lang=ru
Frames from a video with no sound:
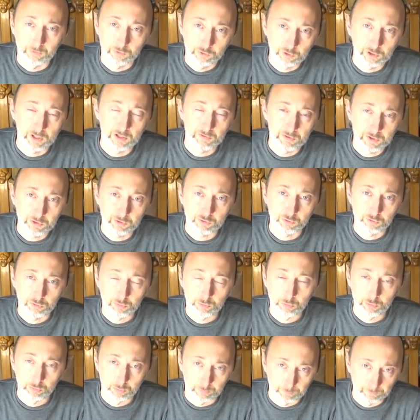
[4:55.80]

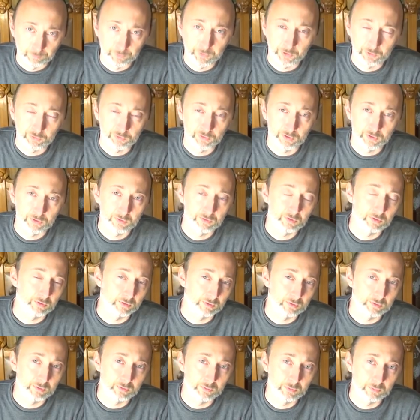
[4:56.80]
человеческую, так сказать,
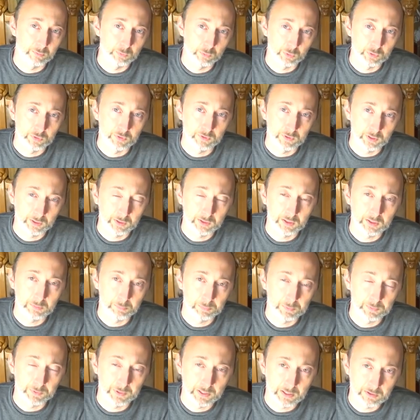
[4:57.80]
э, вот такие
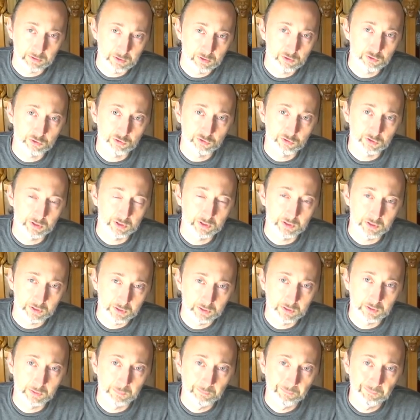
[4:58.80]
патриотические
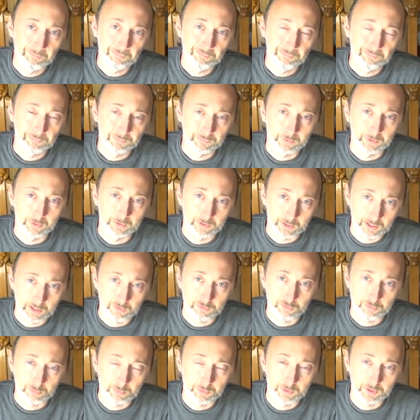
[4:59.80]
и
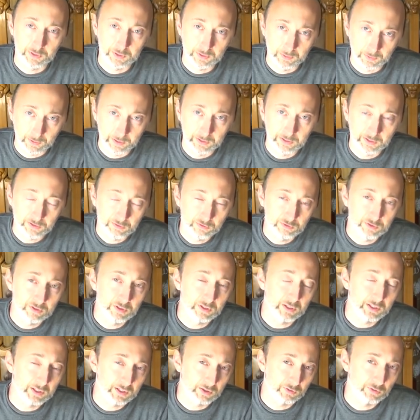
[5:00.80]
нравственные
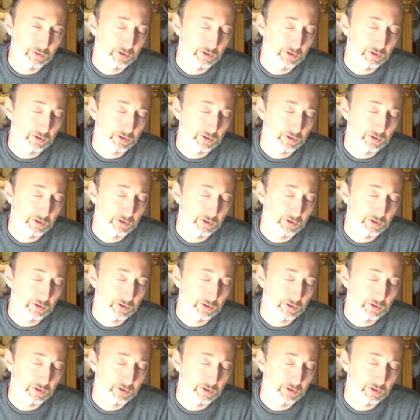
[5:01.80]
ориентиры, я